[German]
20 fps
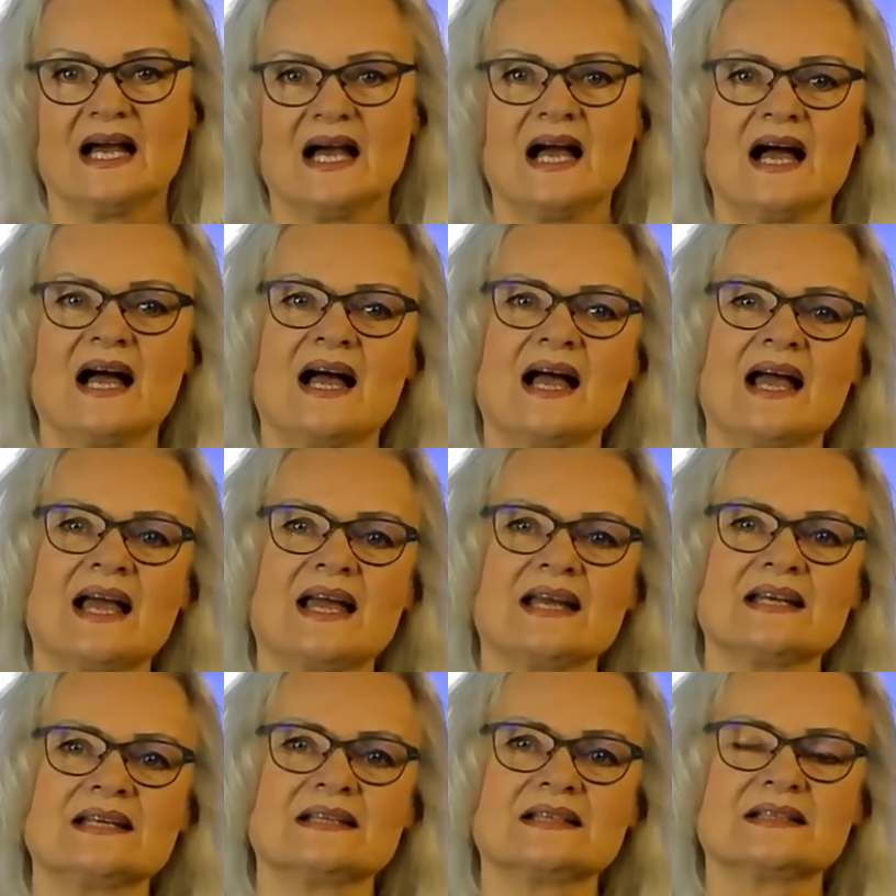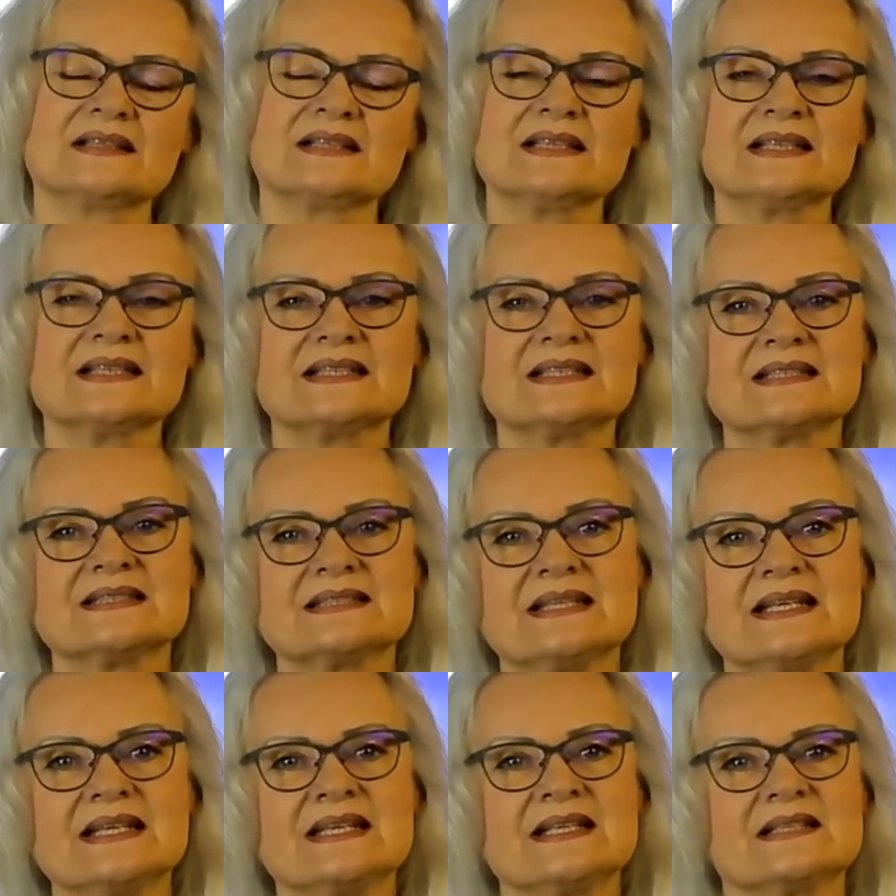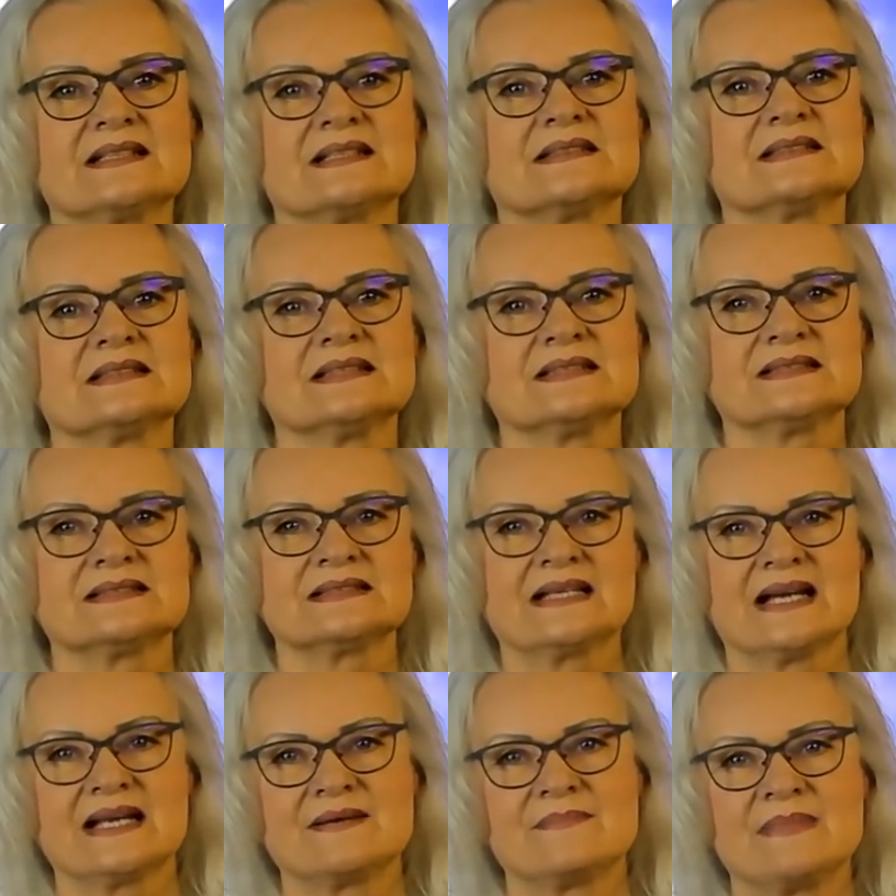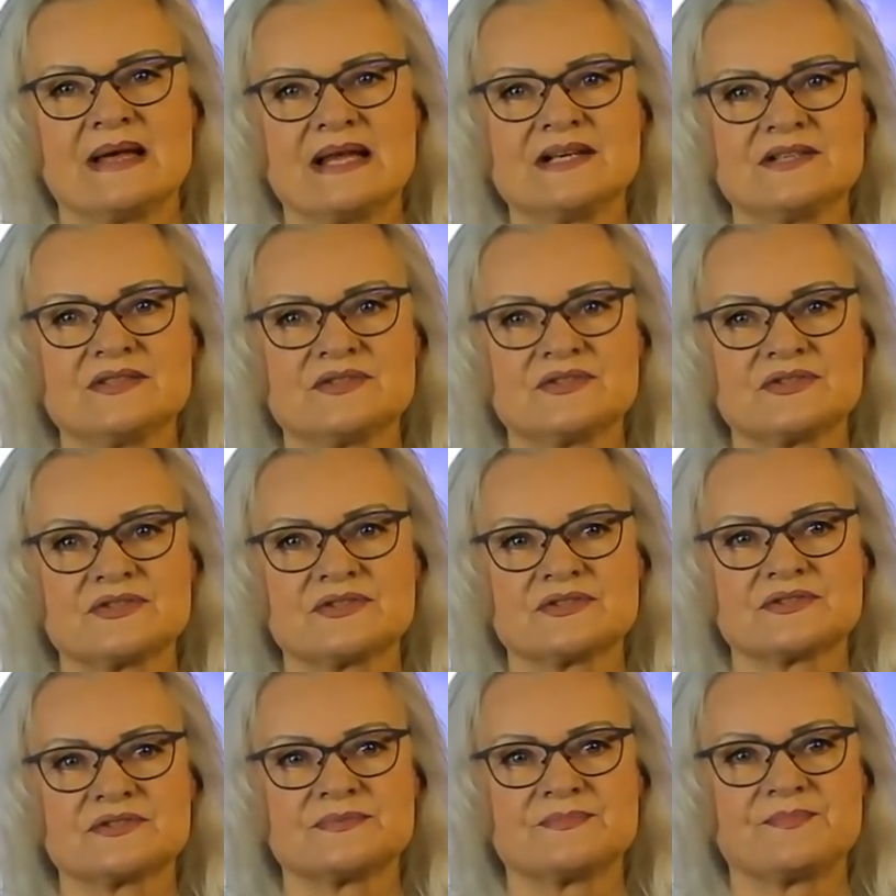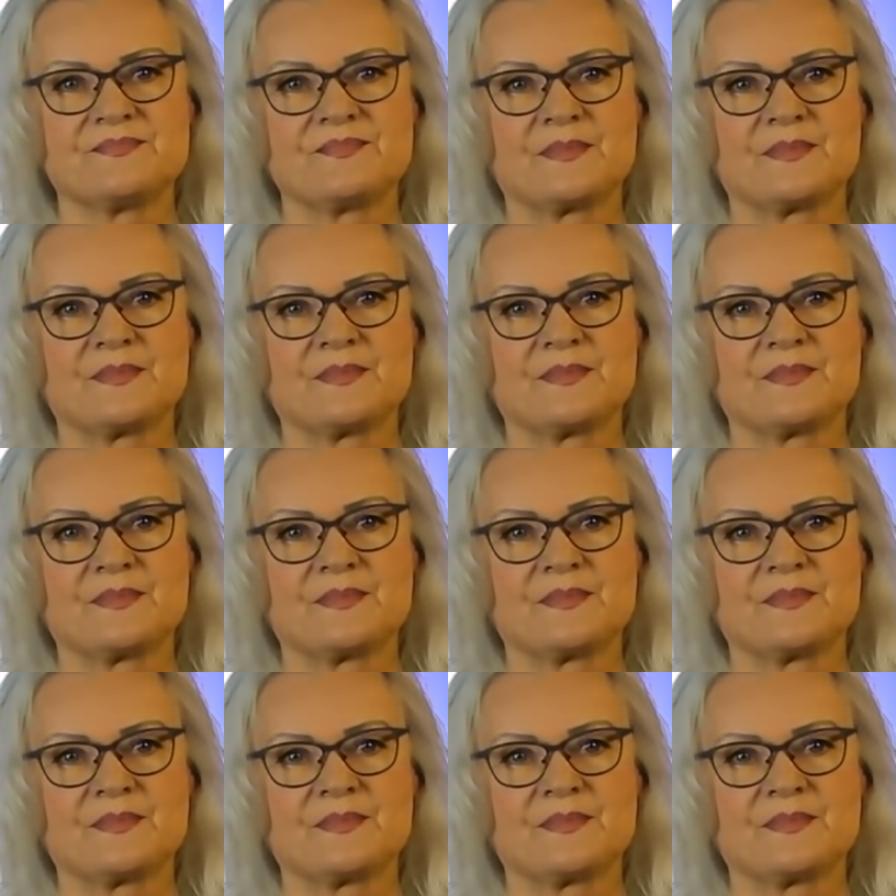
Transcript: Ein Krieger des Lichtes ist ein Mensch,